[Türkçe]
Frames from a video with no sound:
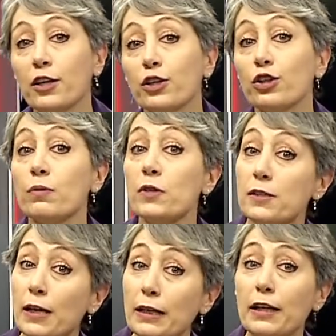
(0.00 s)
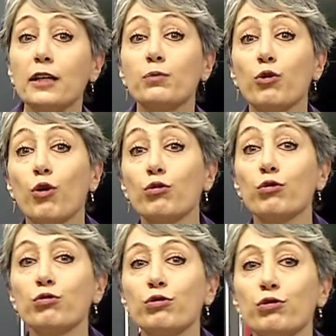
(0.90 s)
gittiğimizde ne yapıyor
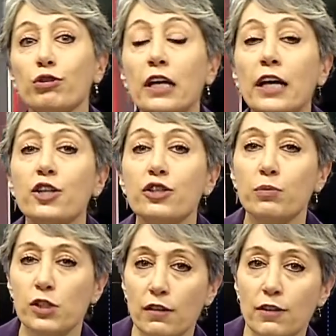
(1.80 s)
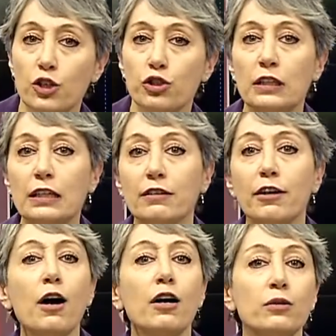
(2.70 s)
konuluydu. İşte biz evden çıkana kadar
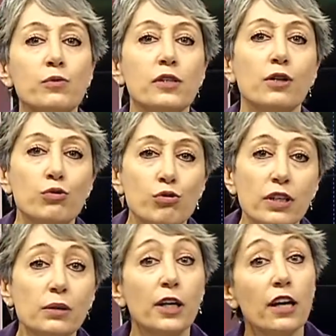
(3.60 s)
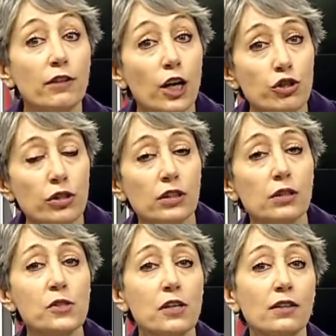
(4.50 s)
ardımızdan üzülen ama evden
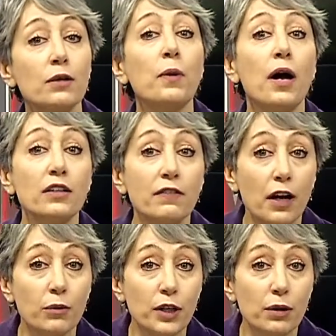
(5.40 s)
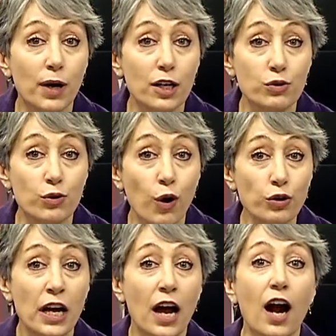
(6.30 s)
çıktığımız anda parti vermeye başlıyor.
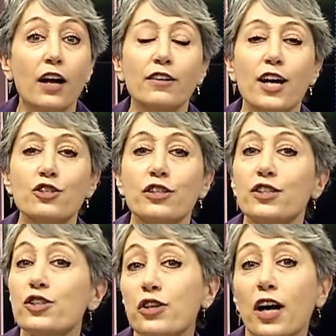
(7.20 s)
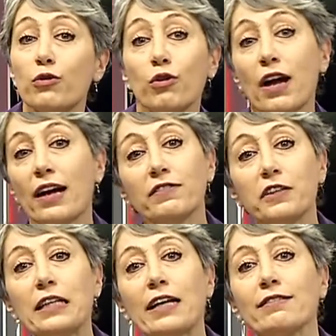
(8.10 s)
Arkadaşlarını çağırıyorlardı
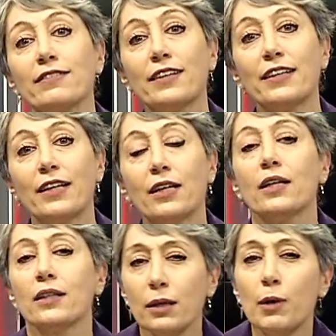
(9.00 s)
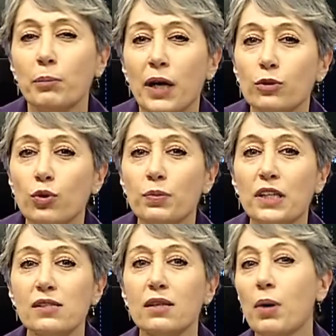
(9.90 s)
falan. Tamam belki o
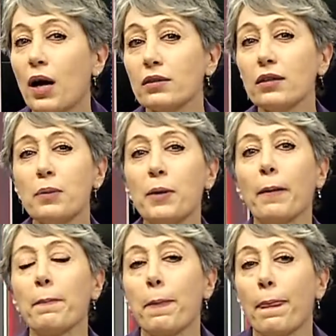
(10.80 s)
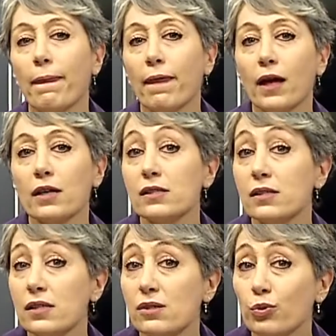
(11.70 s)
biraz abartılı ama
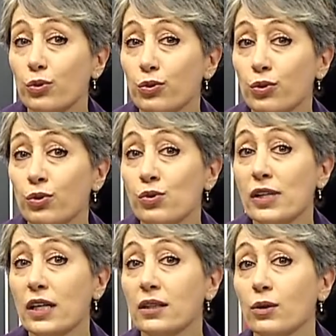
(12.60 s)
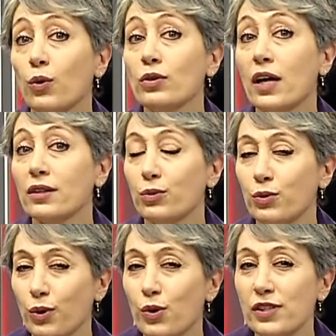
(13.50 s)
siz uyuduğunuzda onlar da
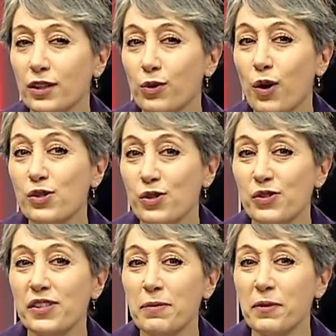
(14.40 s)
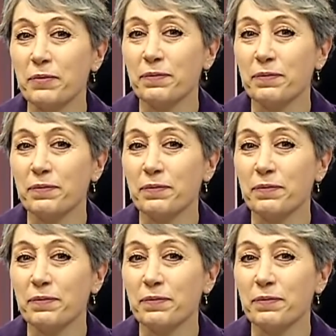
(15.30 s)
uyuyor sanıyorsunuz değil mi?